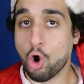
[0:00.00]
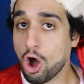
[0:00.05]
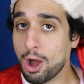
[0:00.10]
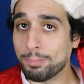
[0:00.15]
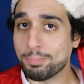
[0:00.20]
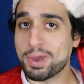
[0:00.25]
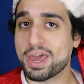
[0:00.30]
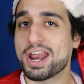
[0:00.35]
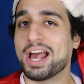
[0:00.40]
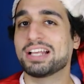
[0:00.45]

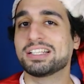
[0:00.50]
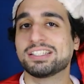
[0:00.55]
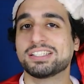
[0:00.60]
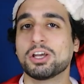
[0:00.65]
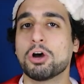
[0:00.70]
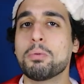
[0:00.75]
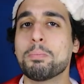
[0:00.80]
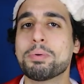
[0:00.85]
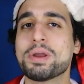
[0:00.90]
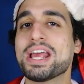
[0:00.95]

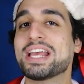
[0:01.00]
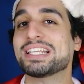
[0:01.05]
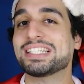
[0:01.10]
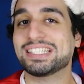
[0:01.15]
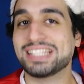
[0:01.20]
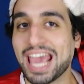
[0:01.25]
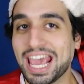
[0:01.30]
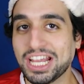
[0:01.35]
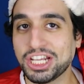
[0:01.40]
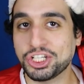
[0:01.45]
Operação
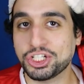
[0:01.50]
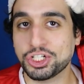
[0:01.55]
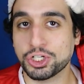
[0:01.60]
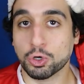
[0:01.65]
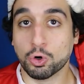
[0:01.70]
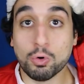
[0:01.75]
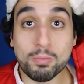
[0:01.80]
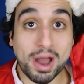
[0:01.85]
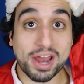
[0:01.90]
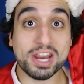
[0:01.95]
Presente,
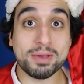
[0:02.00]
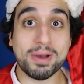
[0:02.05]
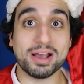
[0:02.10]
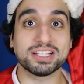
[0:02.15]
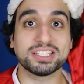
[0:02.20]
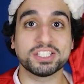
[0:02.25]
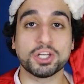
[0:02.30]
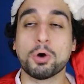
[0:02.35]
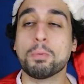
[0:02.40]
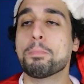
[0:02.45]
uma
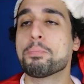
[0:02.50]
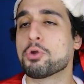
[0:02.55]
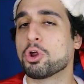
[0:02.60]
animação